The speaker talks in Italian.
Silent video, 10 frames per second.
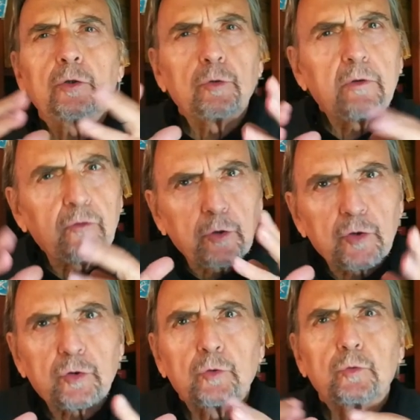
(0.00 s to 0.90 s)
dove i fiori
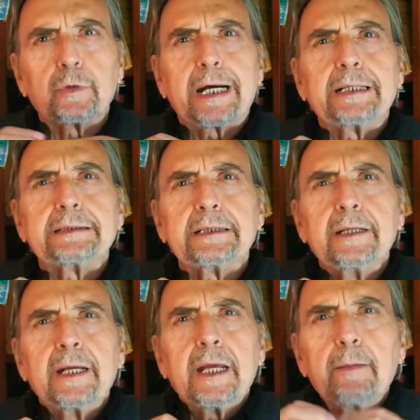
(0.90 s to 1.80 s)
sono curati
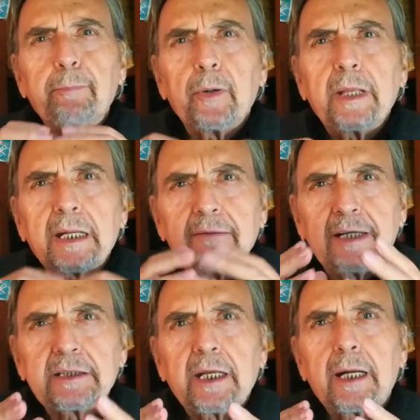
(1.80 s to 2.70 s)
e poi
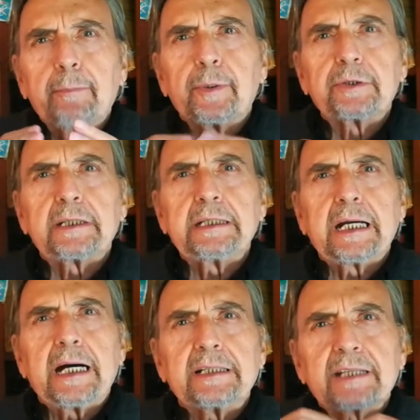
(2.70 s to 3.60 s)
arrivate alla porta di
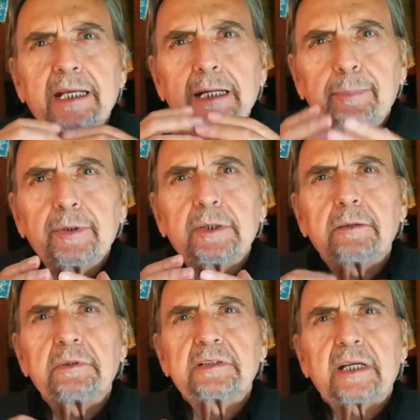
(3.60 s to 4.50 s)
casa e la porta di
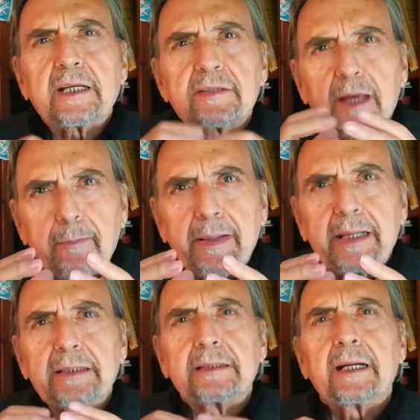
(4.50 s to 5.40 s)
questa casa è
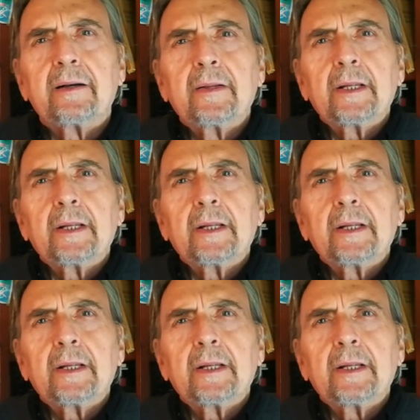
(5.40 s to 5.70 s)
aperta